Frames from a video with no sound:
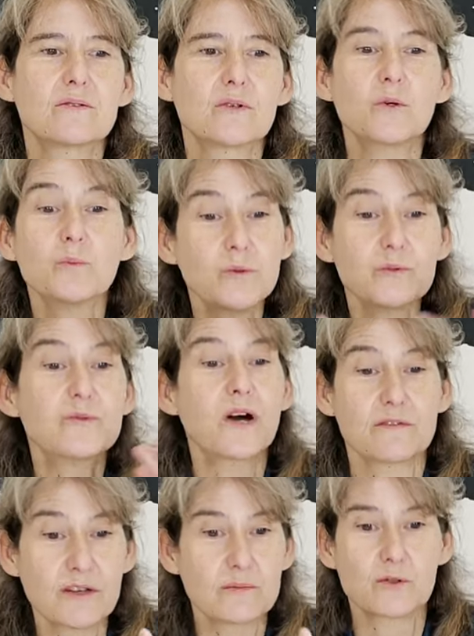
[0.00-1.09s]
qu'on peut
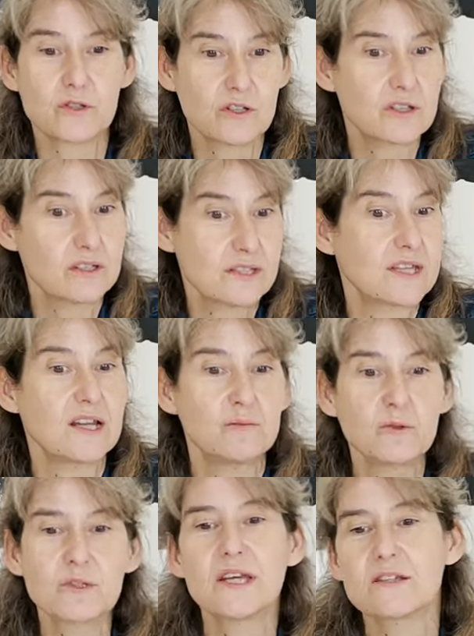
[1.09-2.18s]
voir vraiment ce, que, ce qu'est
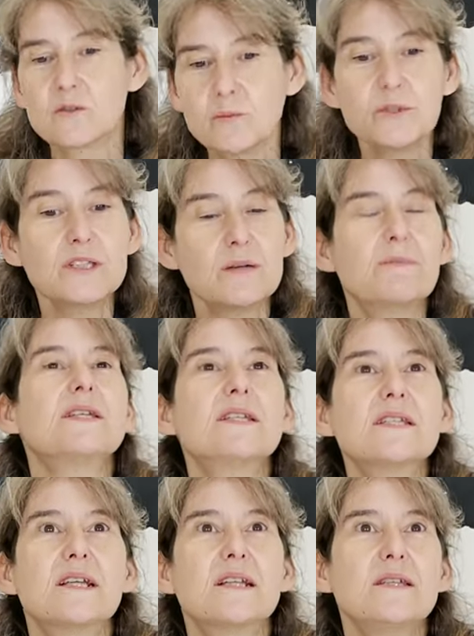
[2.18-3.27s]
l'amour. C'est est-ce qu'on peut
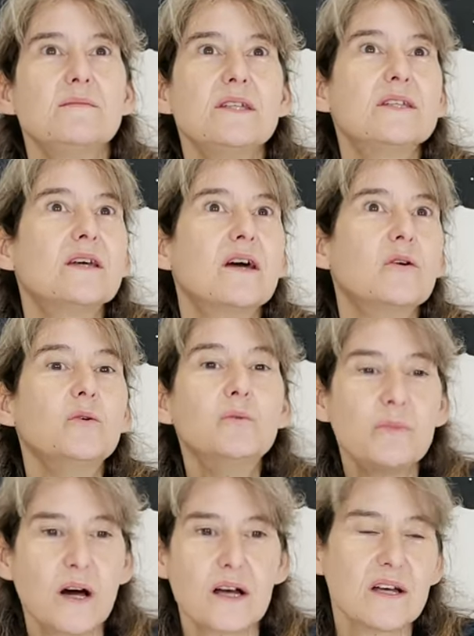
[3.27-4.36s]
dépasser cette limite ou
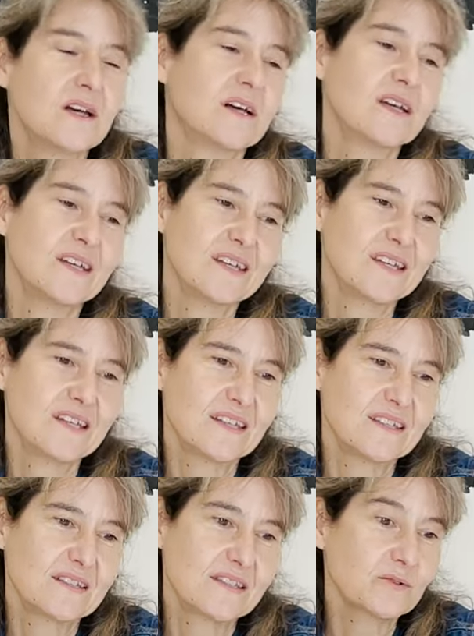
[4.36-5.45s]
pas
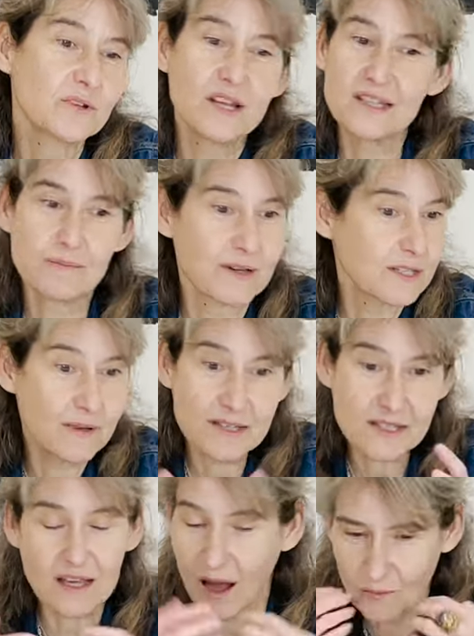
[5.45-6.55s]
et si on ne la dépasse pas,
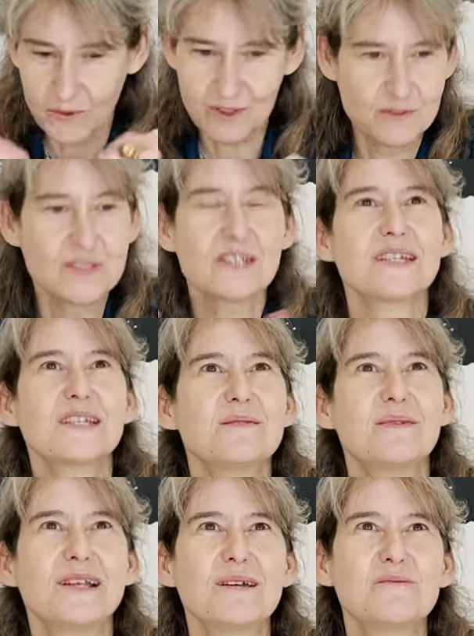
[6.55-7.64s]
à mon avis, c'est que
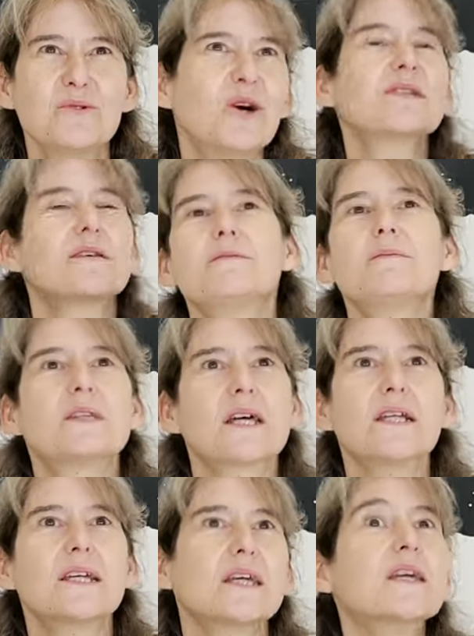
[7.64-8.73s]
c'était pas de l'amour. C'est un film
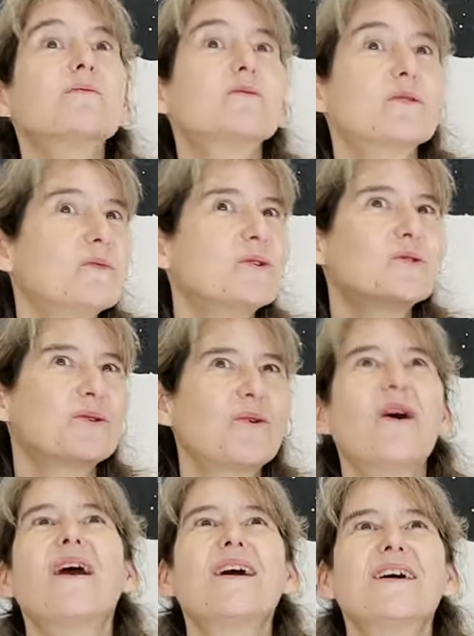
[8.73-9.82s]
très lyrique parce que moi, je
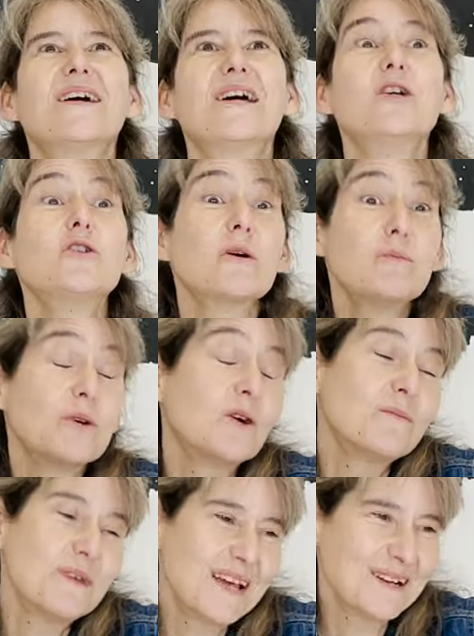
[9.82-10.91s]
crois, je suis un peu
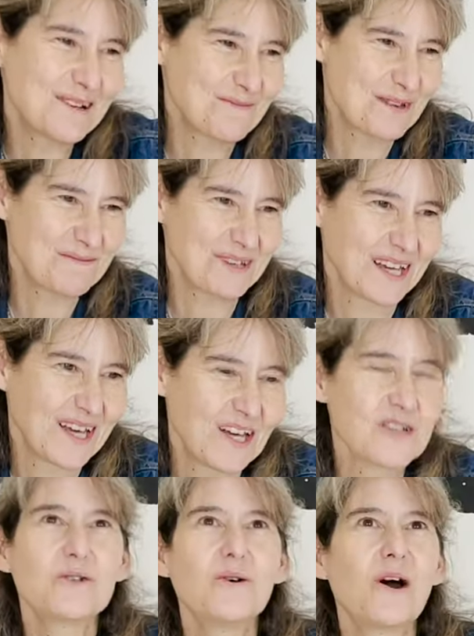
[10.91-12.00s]
comme elle quand même.
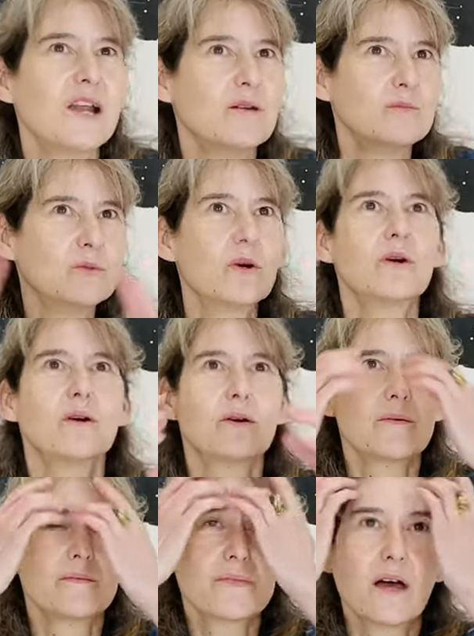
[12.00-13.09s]
Je crois à l'amour euh,
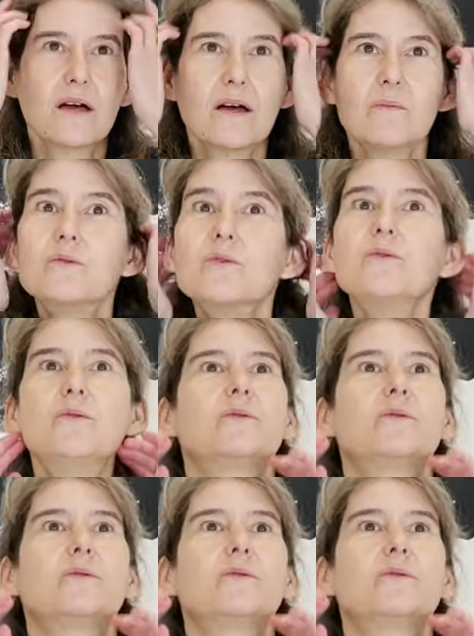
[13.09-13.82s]
absolu.